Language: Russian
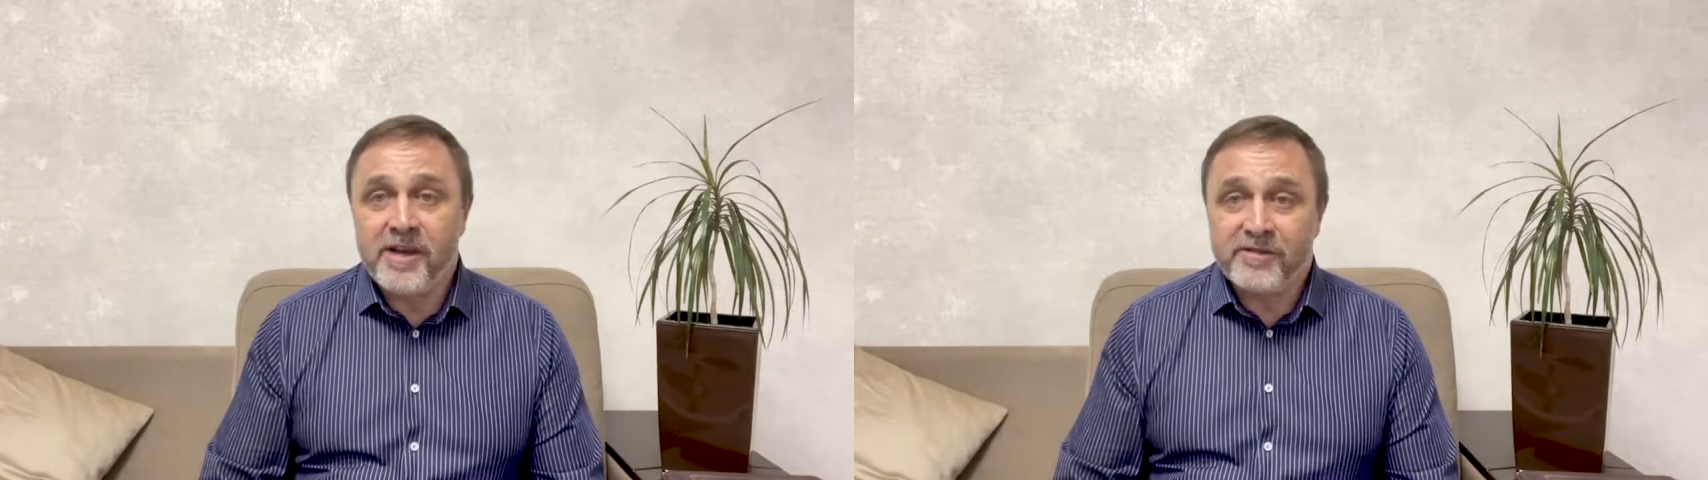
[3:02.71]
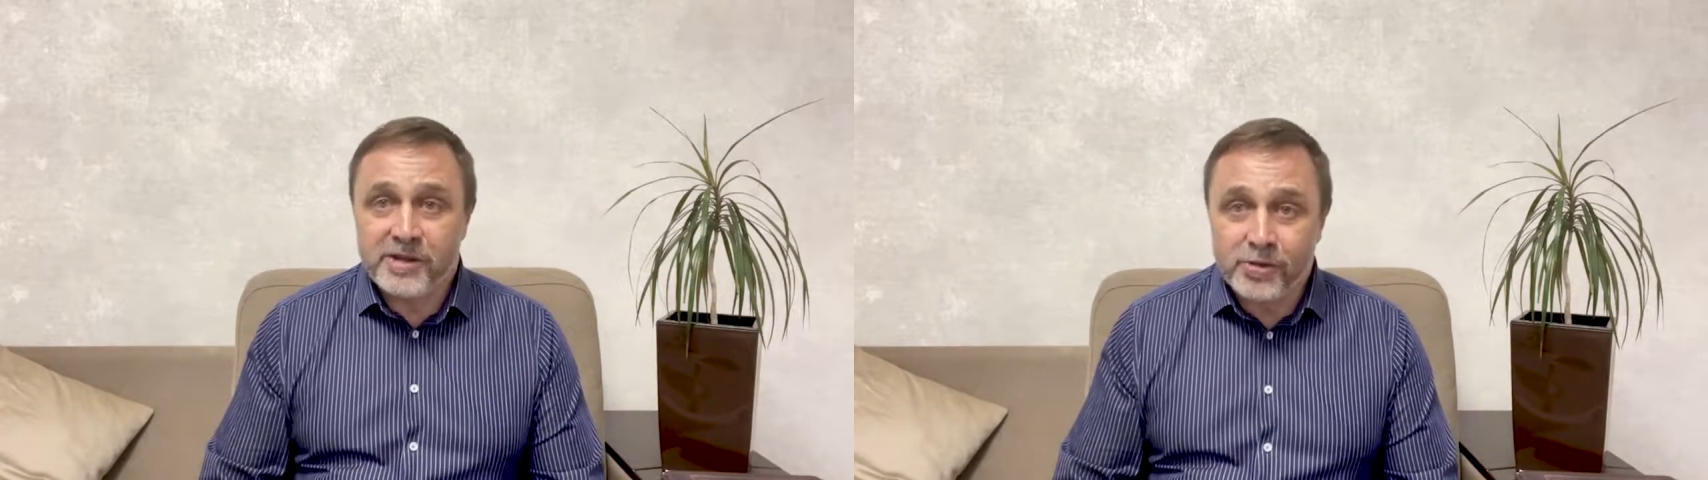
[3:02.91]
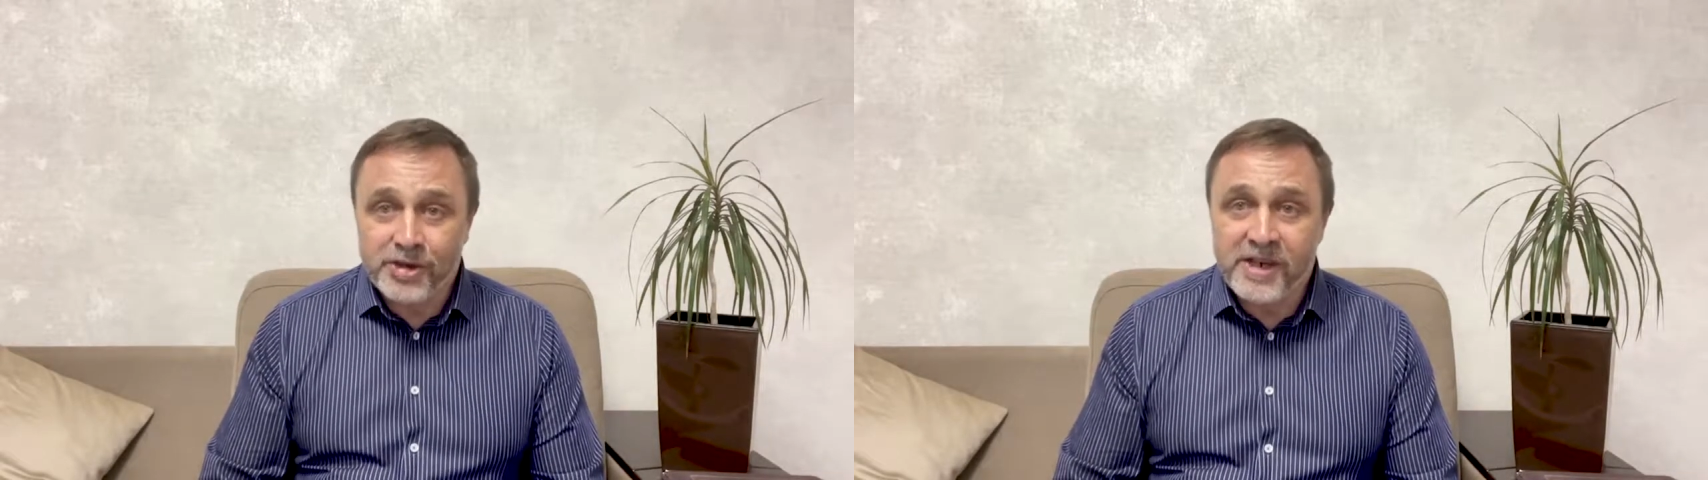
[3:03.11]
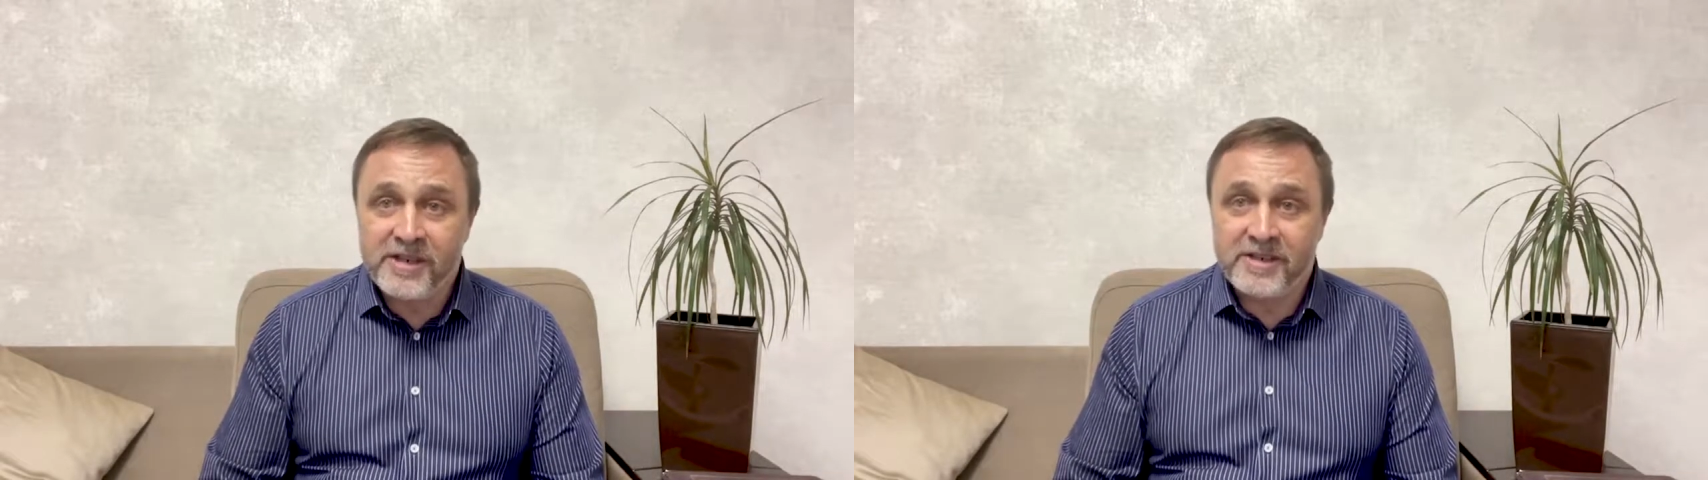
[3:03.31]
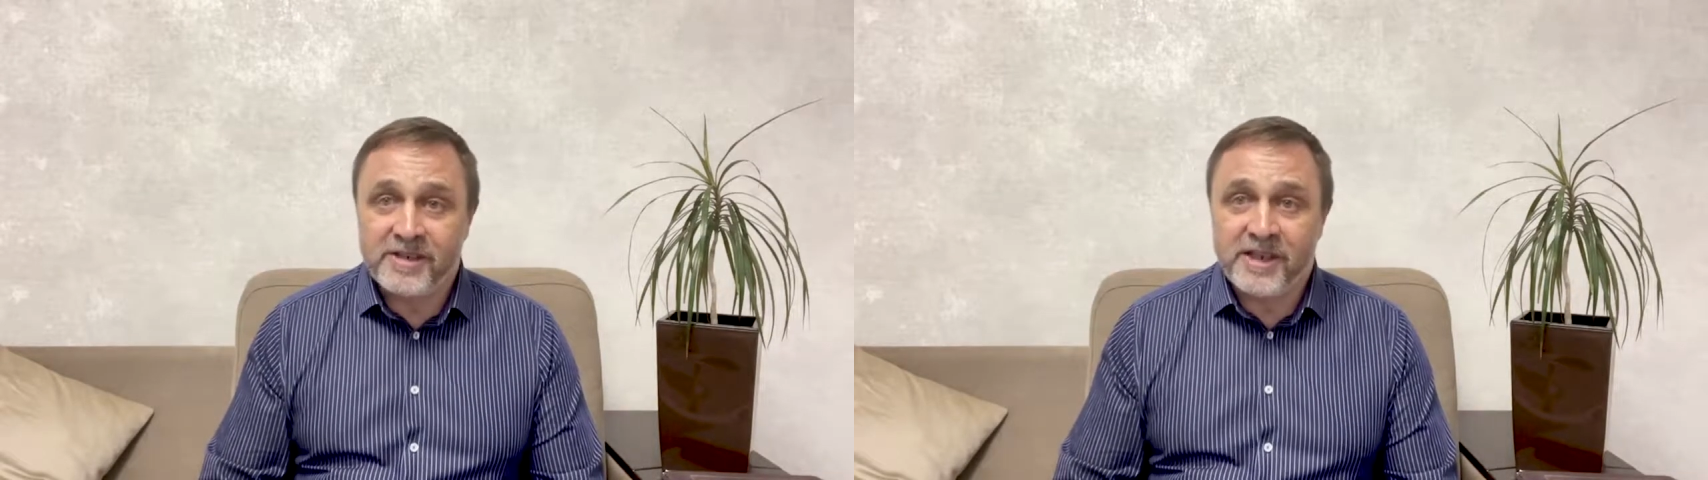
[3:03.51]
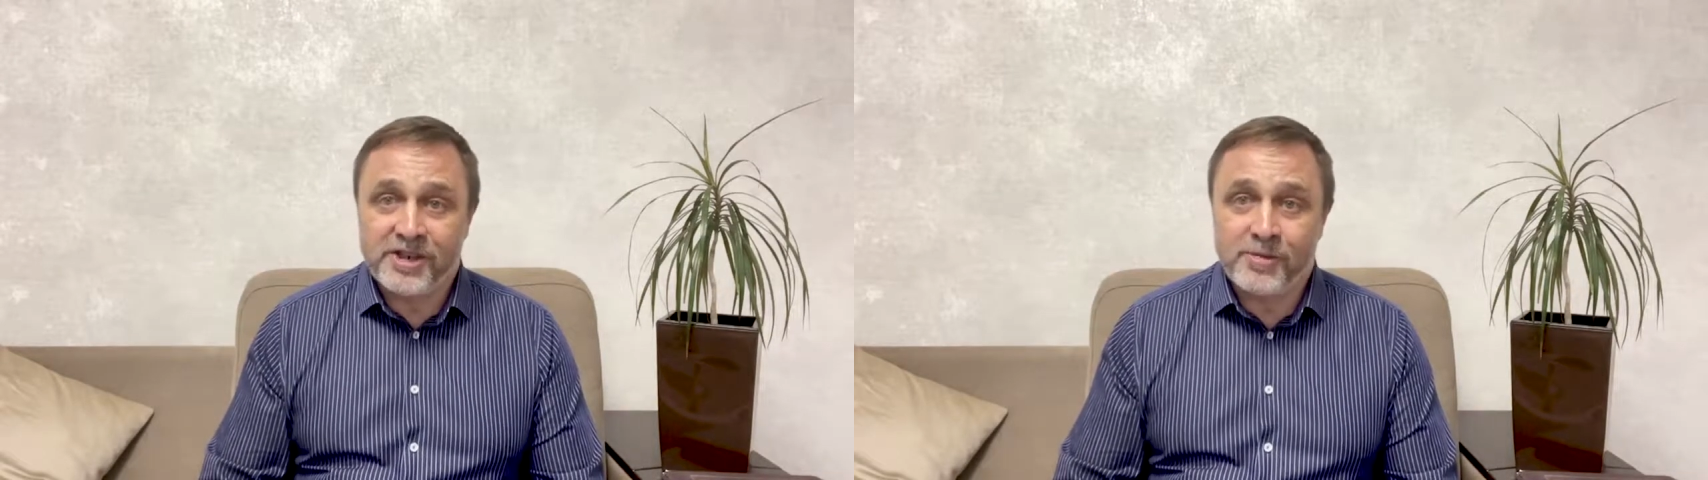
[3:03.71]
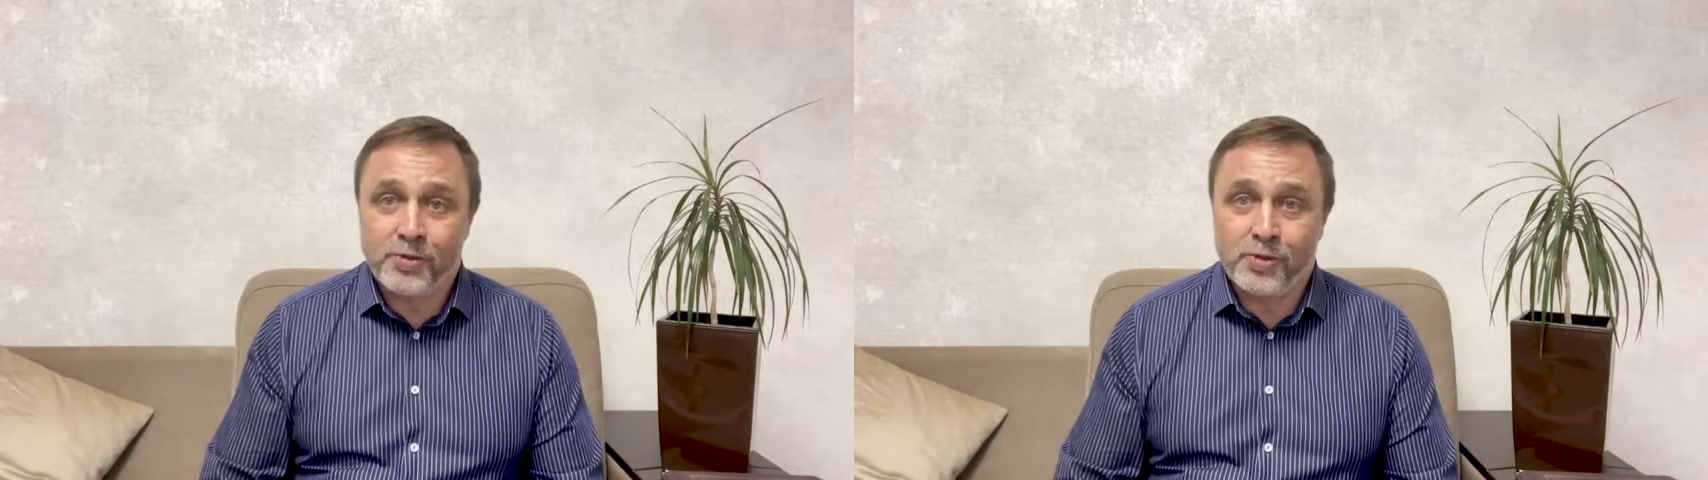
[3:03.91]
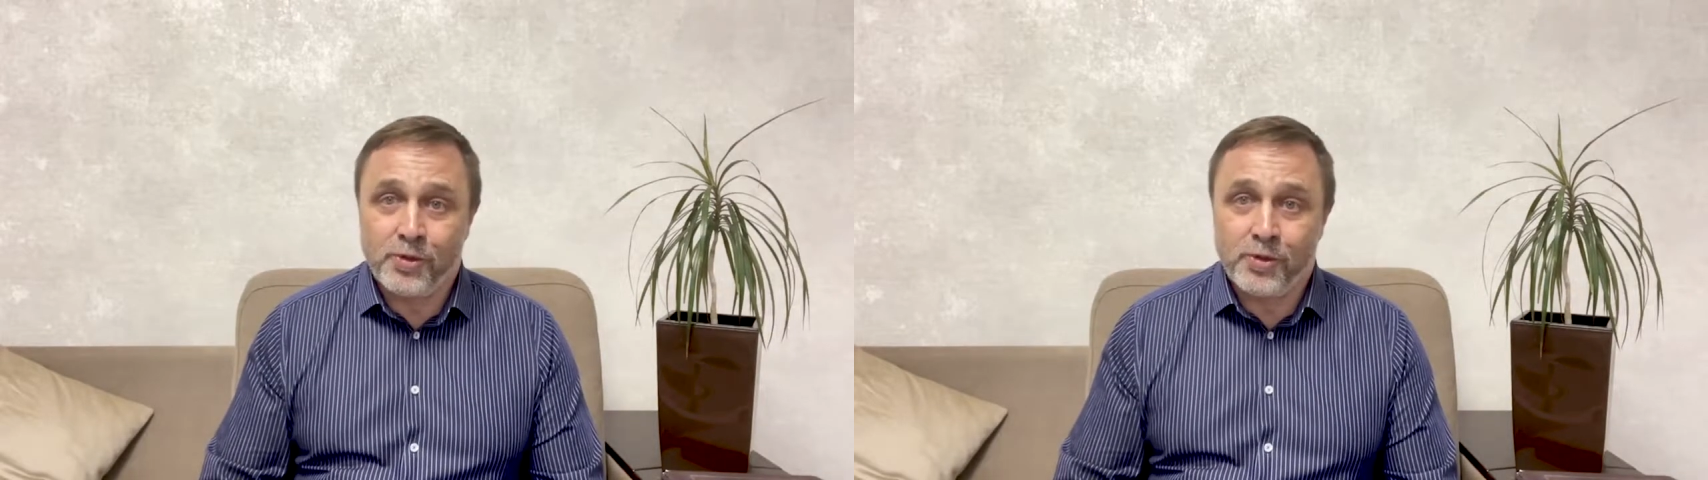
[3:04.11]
в служении нашему